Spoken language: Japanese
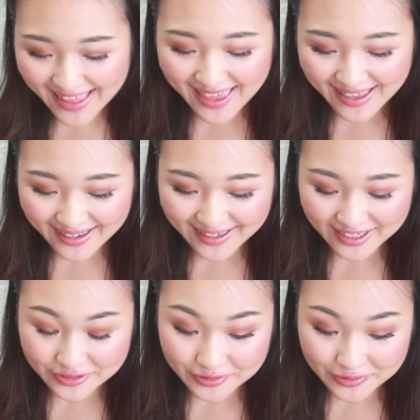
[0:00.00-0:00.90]
で
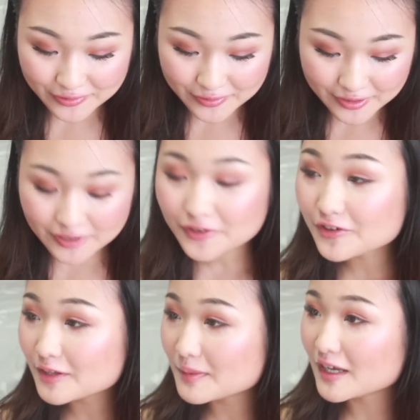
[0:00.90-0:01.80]
あのいろい
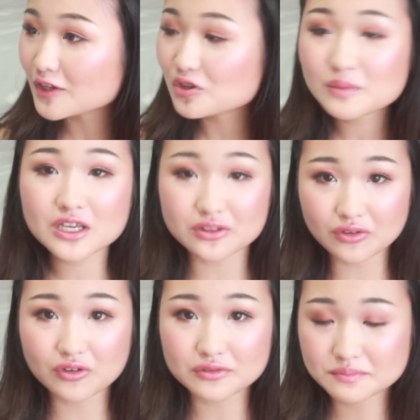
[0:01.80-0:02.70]
ろねビハートビーン
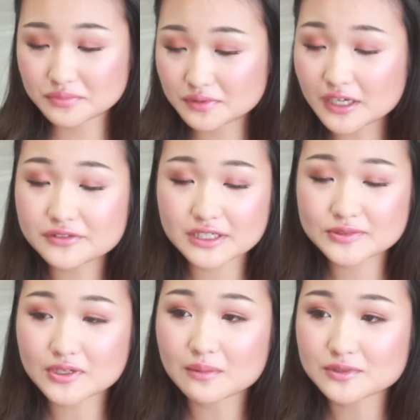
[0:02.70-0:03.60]
のブラウンのや
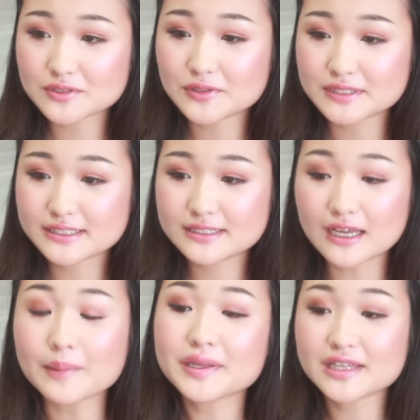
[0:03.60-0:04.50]
つとかもすごい
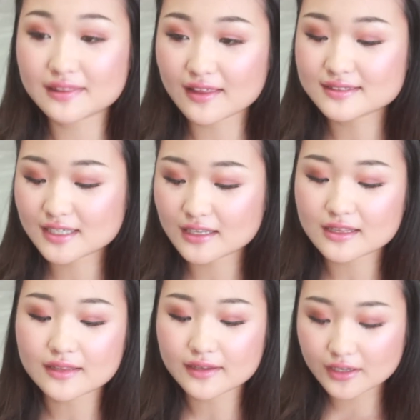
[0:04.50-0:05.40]
ハマっててつけて
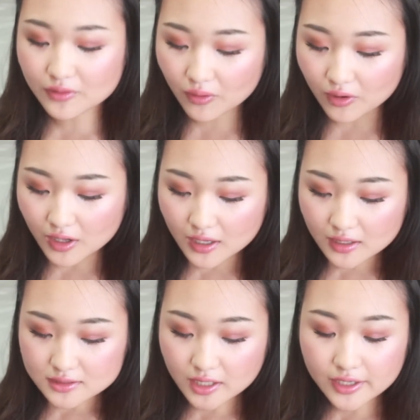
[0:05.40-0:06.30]
たんだけど
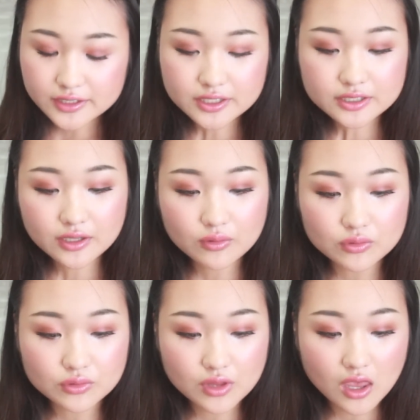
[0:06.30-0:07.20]
最近ね
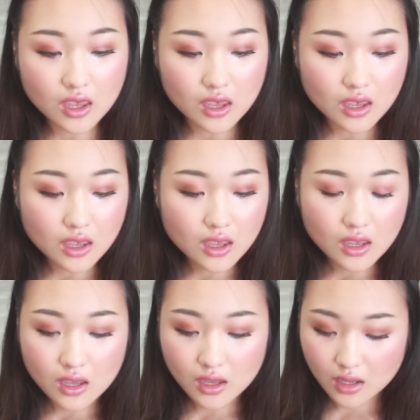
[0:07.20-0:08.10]
このね
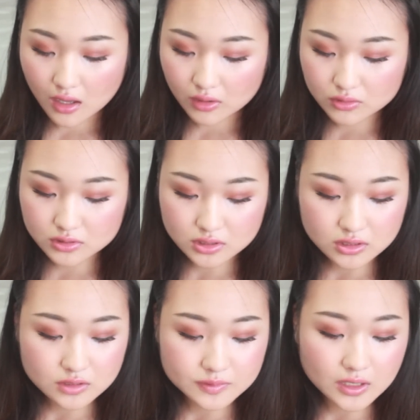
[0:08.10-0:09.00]

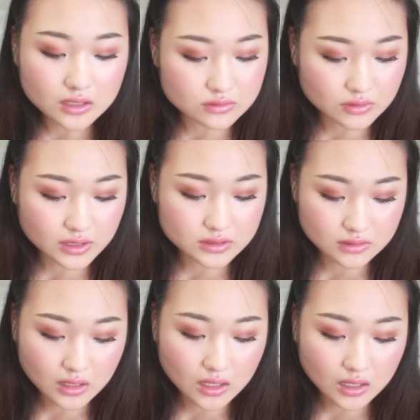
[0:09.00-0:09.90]
クチュールブラウンのや
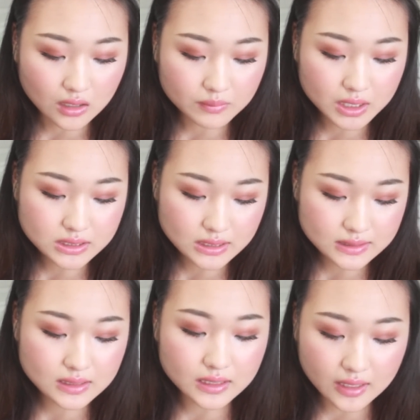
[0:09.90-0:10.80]
つがめっちゃ
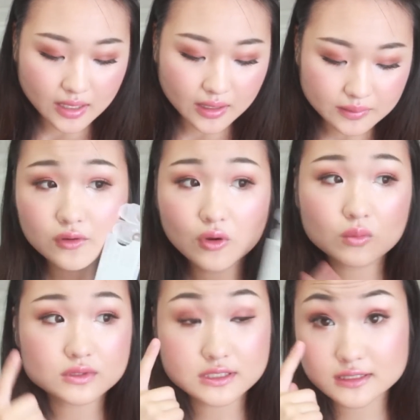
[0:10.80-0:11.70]
好きで今
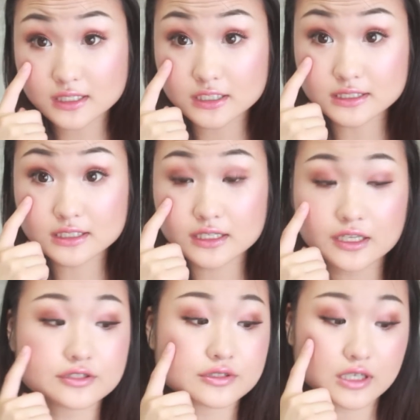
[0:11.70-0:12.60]
日も実際につけ
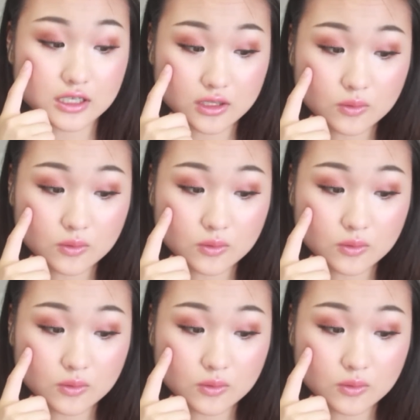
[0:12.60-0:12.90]
ているんだけ